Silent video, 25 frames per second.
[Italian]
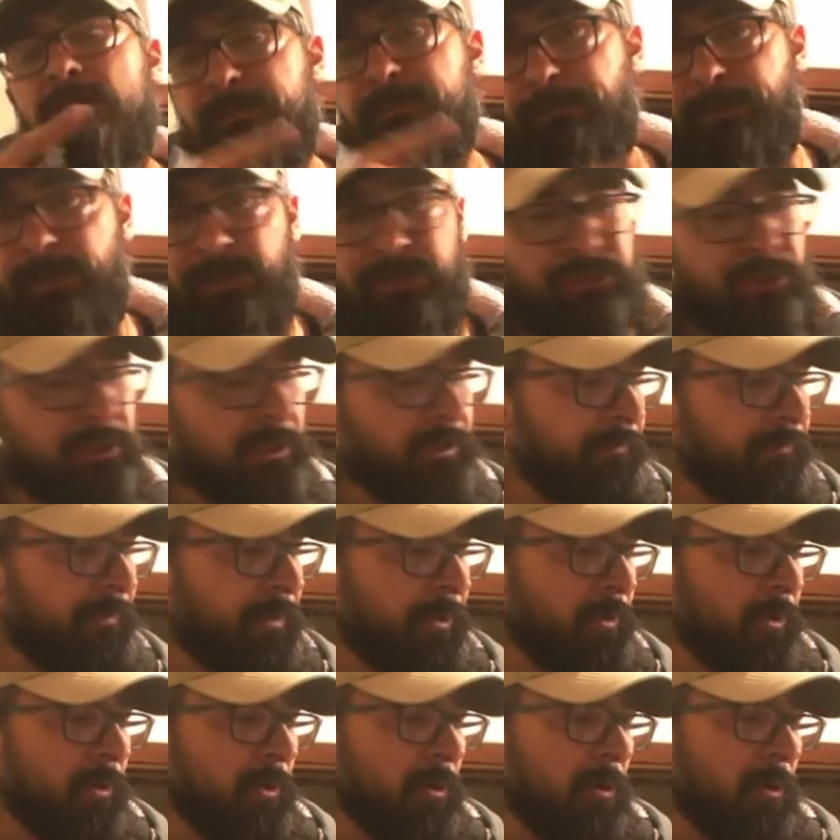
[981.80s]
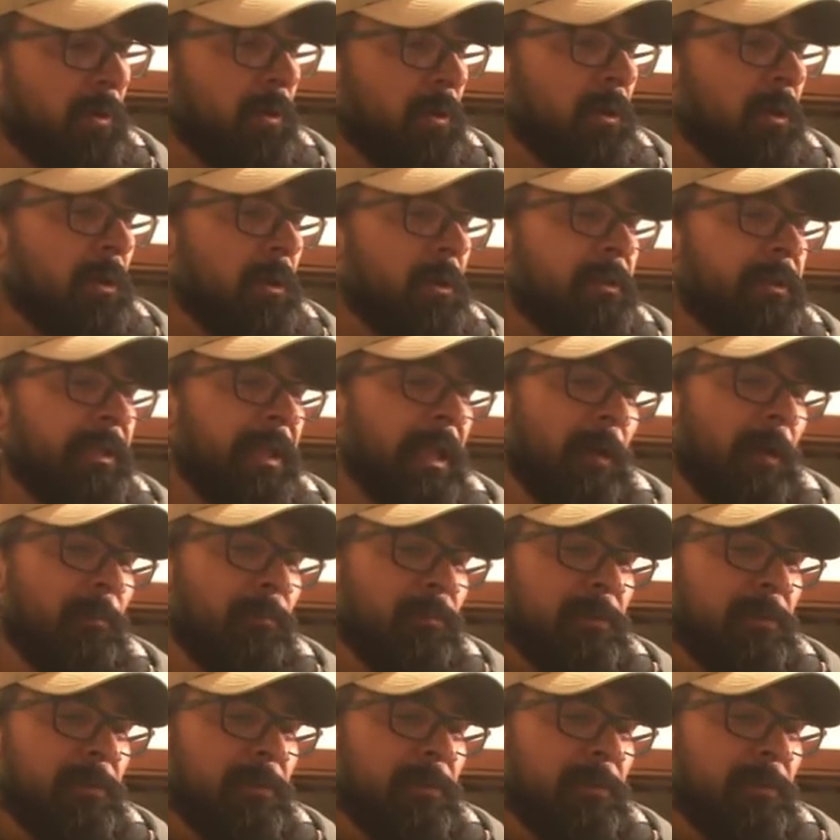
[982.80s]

specifico della